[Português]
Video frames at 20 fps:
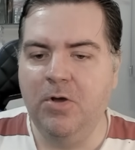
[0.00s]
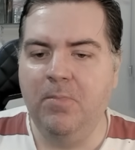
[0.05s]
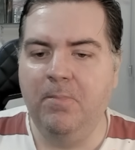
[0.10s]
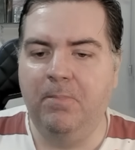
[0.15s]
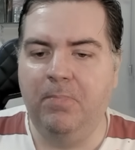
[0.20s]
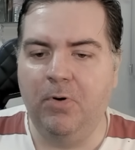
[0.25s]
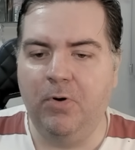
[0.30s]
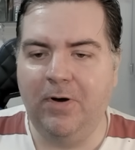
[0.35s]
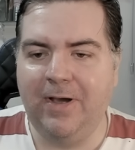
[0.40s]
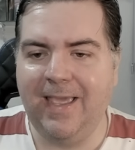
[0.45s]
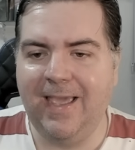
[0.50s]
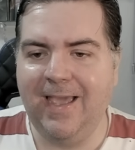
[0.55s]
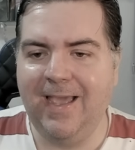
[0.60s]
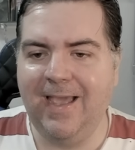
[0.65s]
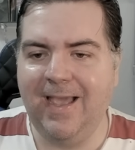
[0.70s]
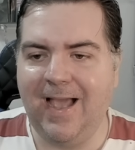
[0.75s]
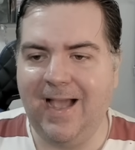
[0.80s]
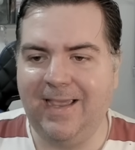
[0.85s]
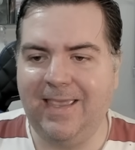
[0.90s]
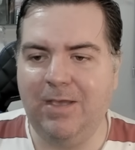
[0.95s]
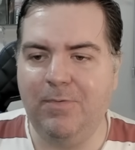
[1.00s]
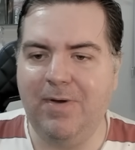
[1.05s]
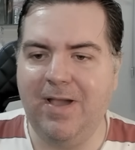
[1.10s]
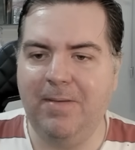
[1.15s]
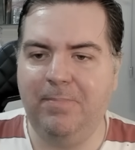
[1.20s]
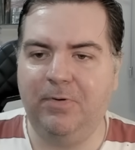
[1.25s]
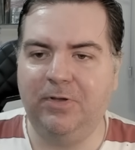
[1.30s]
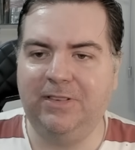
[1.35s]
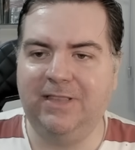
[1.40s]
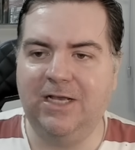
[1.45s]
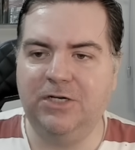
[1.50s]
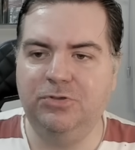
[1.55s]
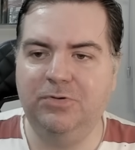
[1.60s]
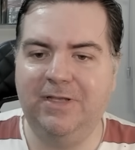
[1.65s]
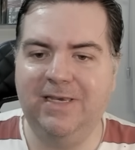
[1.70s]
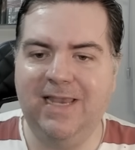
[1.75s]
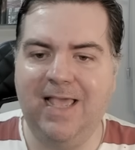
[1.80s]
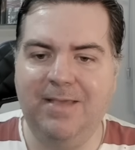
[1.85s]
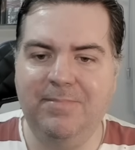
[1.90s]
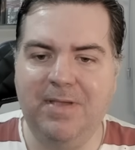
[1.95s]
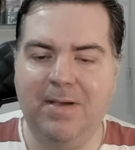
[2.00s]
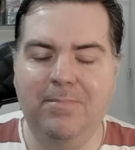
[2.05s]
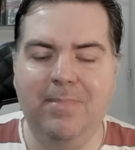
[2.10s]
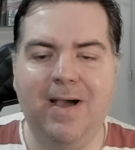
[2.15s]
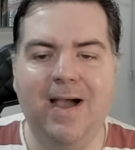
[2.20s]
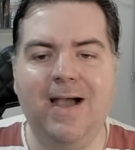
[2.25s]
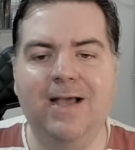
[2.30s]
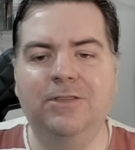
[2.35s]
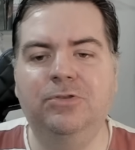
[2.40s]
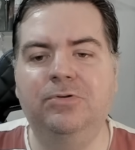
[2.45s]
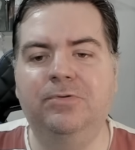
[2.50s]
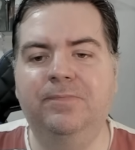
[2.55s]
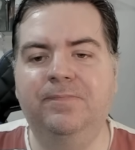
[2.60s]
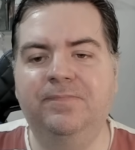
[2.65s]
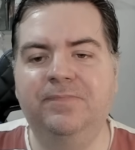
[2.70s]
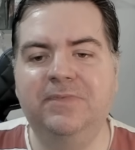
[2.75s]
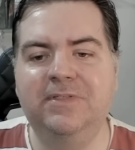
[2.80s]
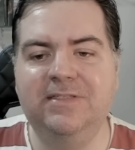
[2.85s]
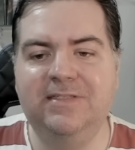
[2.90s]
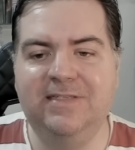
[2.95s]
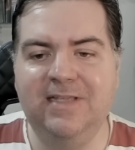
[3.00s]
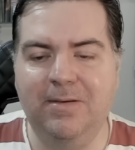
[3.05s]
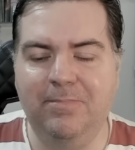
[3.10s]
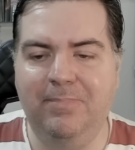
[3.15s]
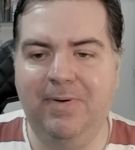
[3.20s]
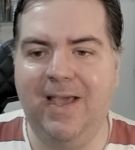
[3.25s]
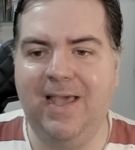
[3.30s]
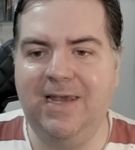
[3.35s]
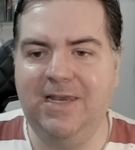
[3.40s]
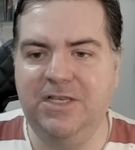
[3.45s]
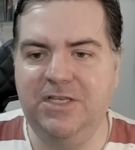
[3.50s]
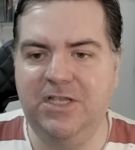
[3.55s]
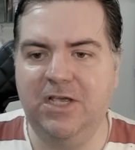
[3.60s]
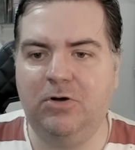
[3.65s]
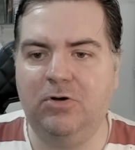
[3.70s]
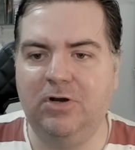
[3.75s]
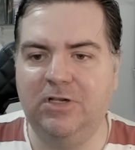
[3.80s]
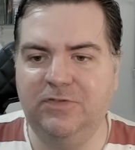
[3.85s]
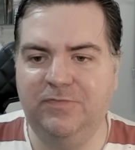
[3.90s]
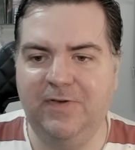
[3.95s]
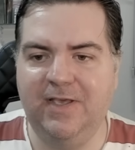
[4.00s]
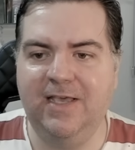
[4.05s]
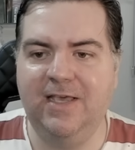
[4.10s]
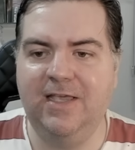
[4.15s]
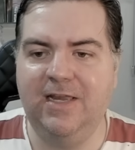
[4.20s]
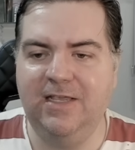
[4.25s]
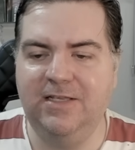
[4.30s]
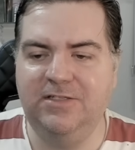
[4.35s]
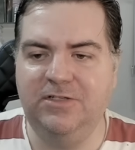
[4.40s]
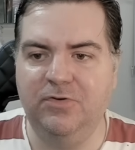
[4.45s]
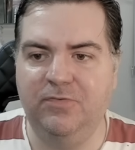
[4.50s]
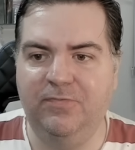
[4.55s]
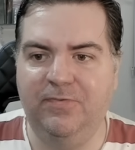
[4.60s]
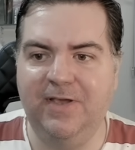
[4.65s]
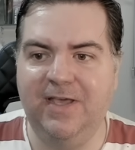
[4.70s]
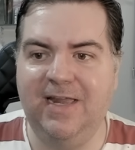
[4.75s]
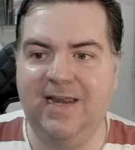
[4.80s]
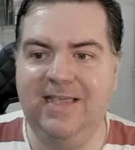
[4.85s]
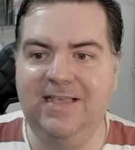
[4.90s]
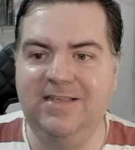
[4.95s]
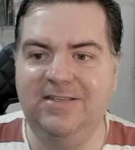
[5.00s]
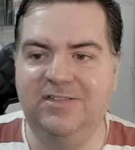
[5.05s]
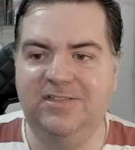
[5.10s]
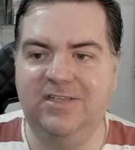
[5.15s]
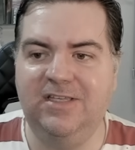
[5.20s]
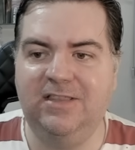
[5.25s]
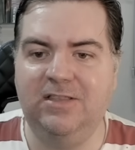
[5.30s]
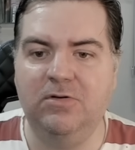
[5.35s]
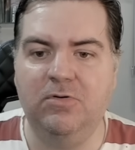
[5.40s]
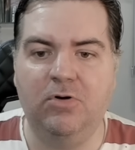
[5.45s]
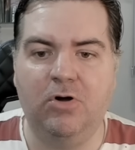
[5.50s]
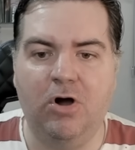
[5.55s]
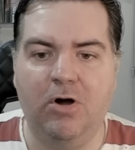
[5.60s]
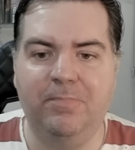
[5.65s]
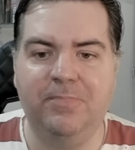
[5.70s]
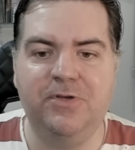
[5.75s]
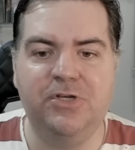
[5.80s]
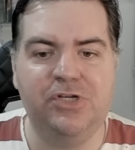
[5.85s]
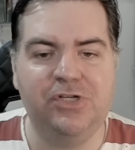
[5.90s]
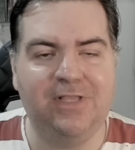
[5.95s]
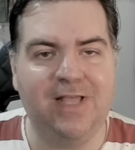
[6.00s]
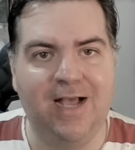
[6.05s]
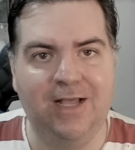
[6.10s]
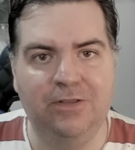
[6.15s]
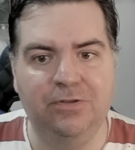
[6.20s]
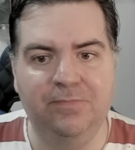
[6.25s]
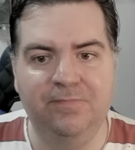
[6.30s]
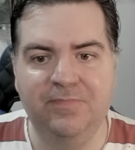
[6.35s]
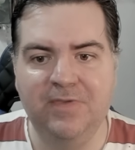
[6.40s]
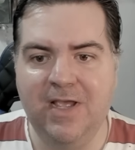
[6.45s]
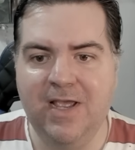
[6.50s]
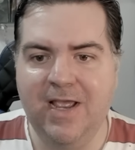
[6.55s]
Porque aqui é uma reportagem do Guilherme Amado Zambelli, Nicolas Ferreira e Silveira incitam golpe de Estado.